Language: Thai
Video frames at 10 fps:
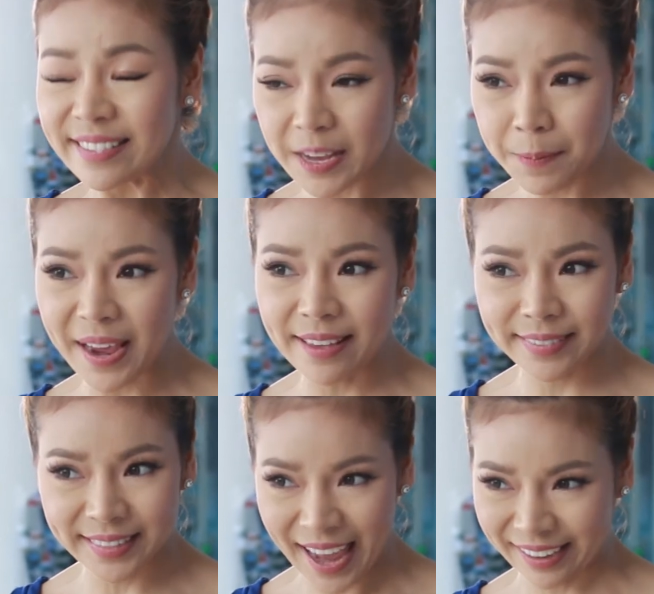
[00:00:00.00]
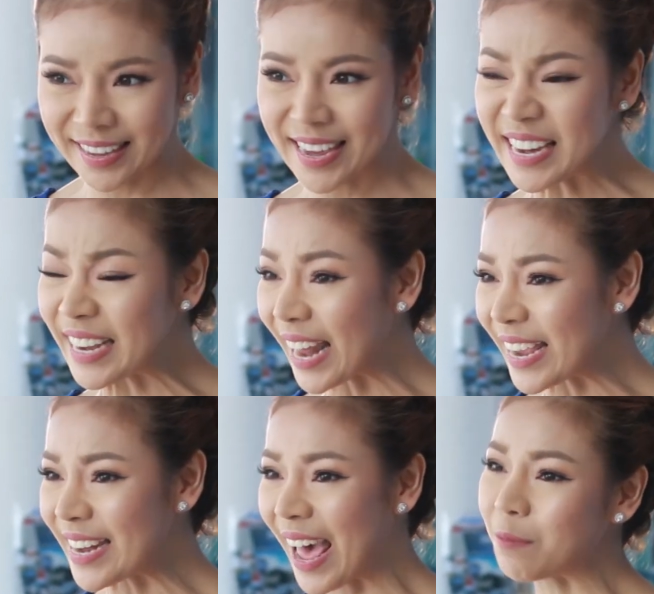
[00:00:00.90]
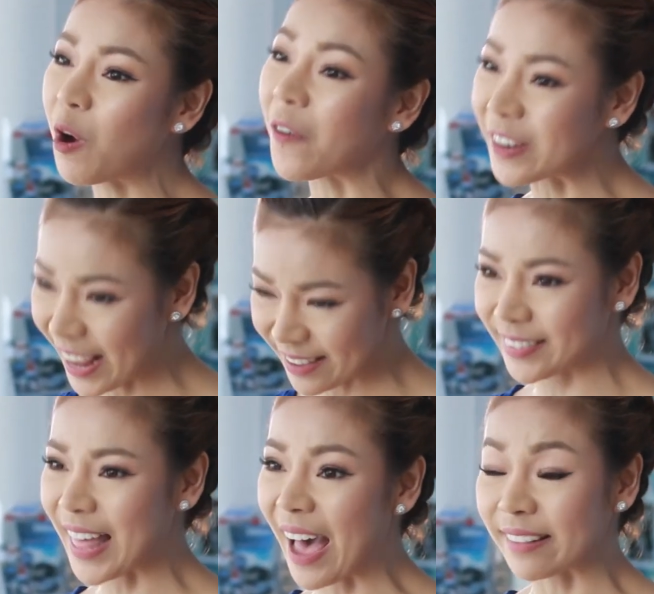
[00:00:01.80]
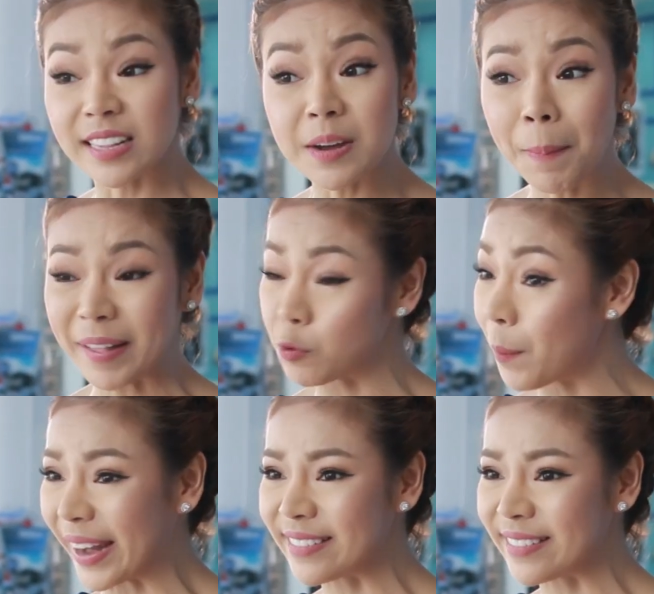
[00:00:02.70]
จี พี เอส Tagging ในนามของ ไดสตาร์ ซึ่งปัจจุบั